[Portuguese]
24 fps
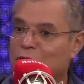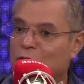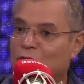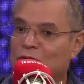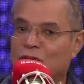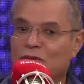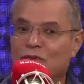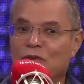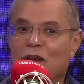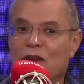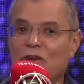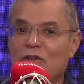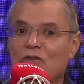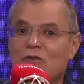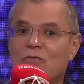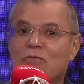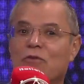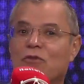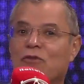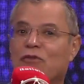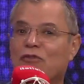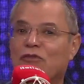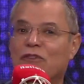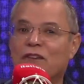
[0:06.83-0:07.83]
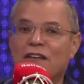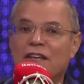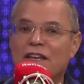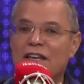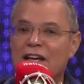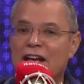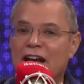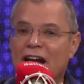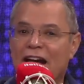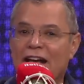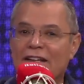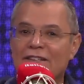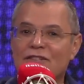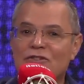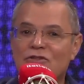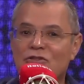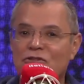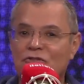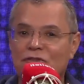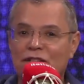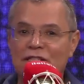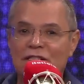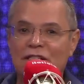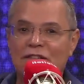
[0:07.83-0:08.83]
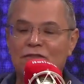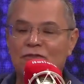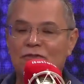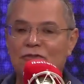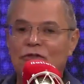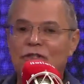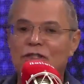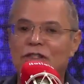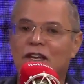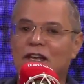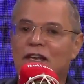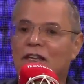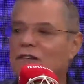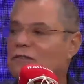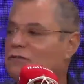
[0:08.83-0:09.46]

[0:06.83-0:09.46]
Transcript: de Belo Horizonte falava com o povo, fica em casa, e não conversava com ninguém.